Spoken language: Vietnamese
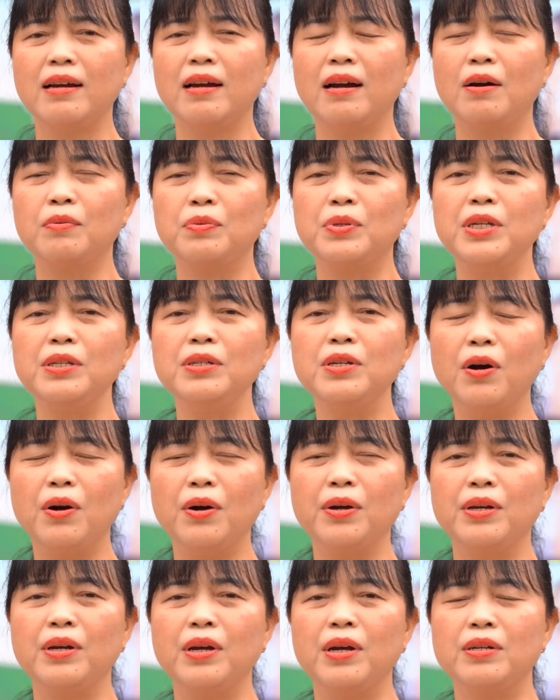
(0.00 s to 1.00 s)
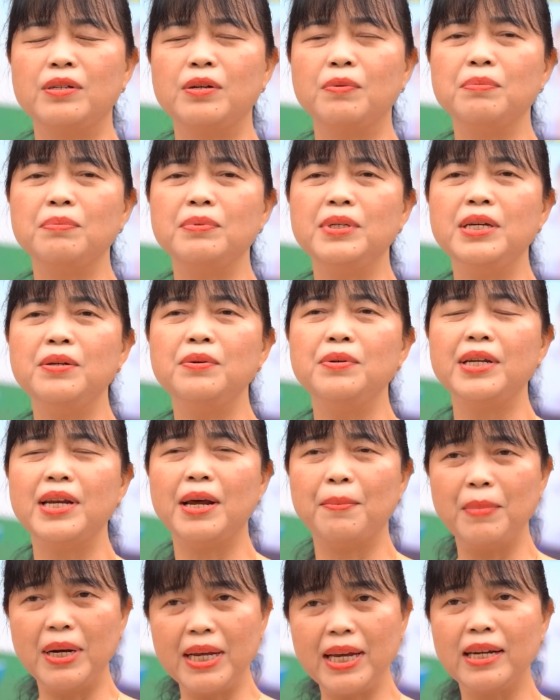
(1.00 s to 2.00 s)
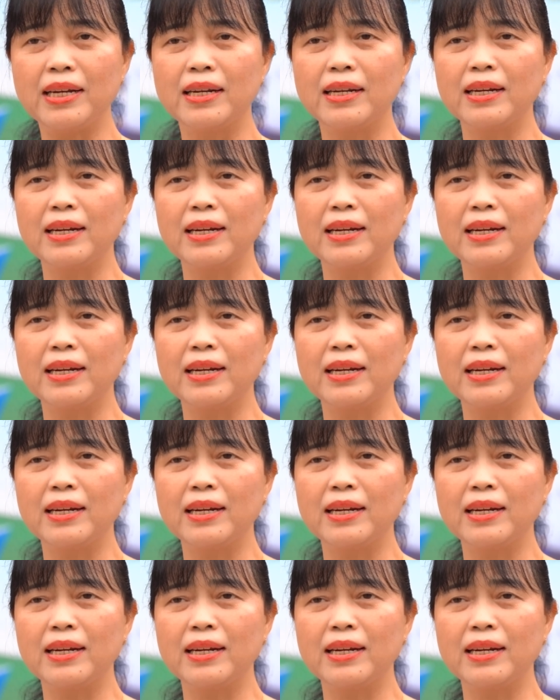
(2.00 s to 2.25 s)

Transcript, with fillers: học sinh giỏi trong nhiều cái năm liền.